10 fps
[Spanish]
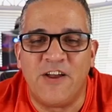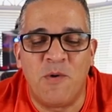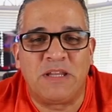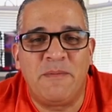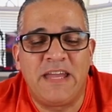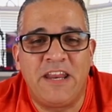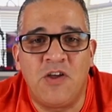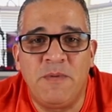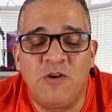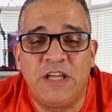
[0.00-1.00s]
¿Cómo están mis
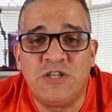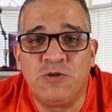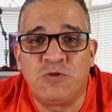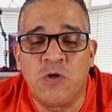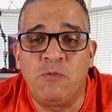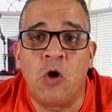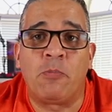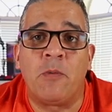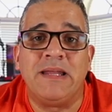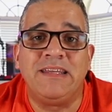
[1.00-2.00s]
queridos amigos de YouTube? Lo
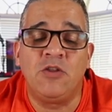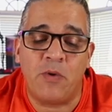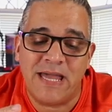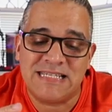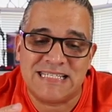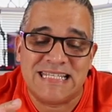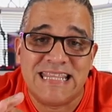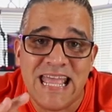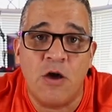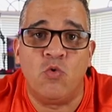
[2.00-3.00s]
prometido
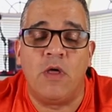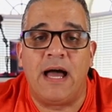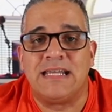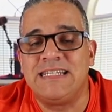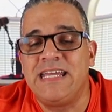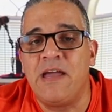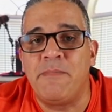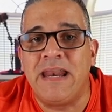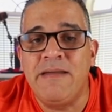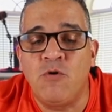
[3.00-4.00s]
es deuda, así que
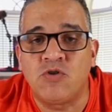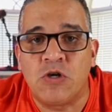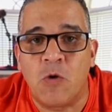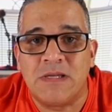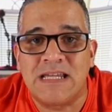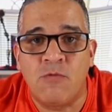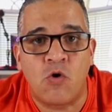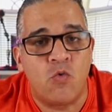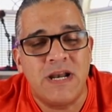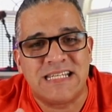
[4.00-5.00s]
venimos y comenzamos
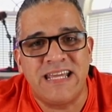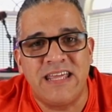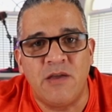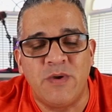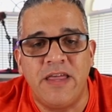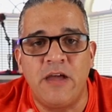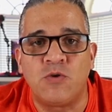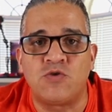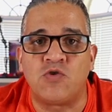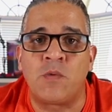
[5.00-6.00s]
con una serie de
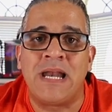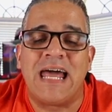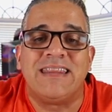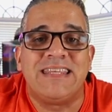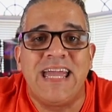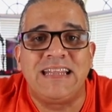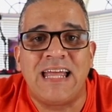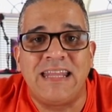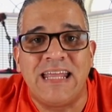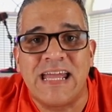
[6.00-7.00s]
videos sobre la
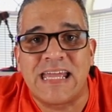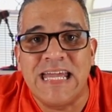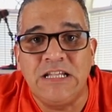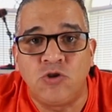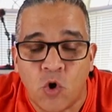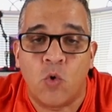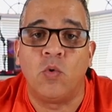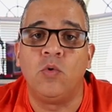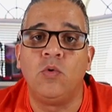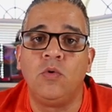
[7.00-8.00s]
dieta de
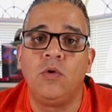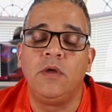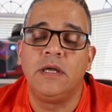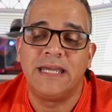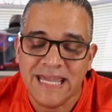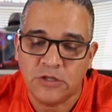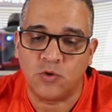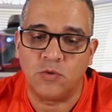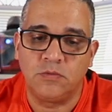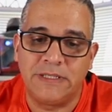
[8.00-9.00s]
Quito. Quito,